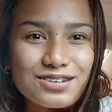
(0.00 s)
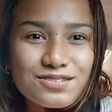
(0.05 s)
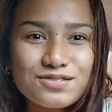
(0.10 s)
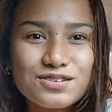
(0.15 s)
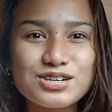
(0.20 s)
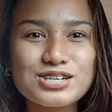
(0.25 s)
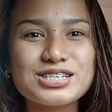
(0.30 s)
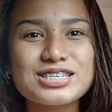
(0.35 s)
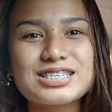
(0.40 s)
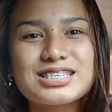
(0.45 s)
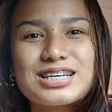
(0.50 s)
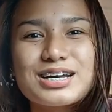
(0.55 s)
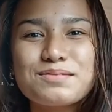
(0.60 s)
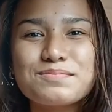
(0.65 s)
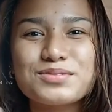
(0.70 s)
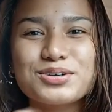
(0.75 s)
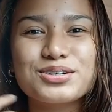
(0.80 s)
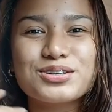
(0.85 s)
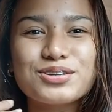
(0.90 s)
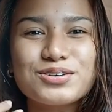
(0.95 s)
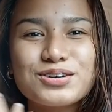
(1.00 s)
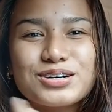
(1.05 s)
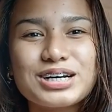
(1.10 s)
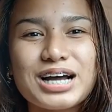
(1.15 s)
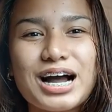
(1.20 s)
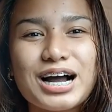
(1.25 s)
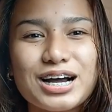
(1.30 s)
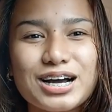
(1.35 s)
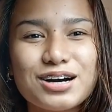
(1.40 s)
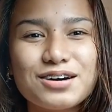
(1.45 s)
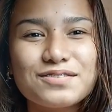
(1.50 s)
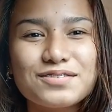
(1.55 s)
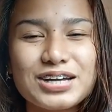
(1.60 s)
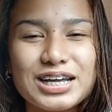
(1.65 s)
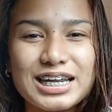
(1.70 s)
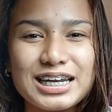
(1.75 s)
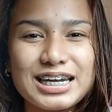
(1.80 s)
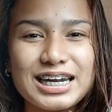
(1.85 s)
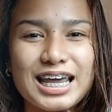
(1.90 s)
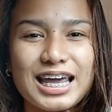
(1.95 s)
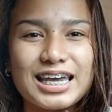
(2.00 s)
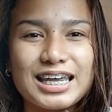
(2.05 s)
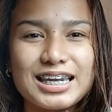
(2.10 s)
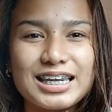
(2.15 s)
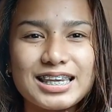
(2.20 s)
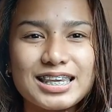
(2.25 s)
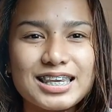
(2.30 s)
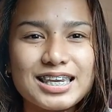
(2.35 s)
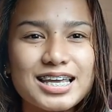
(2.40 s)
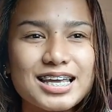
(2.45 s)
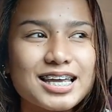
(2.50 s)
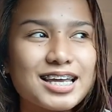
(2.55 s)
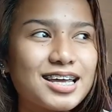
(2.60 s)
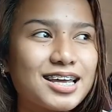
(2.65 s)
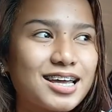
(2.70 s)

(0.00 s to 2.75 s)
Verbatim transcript: first time ko tong gagawin and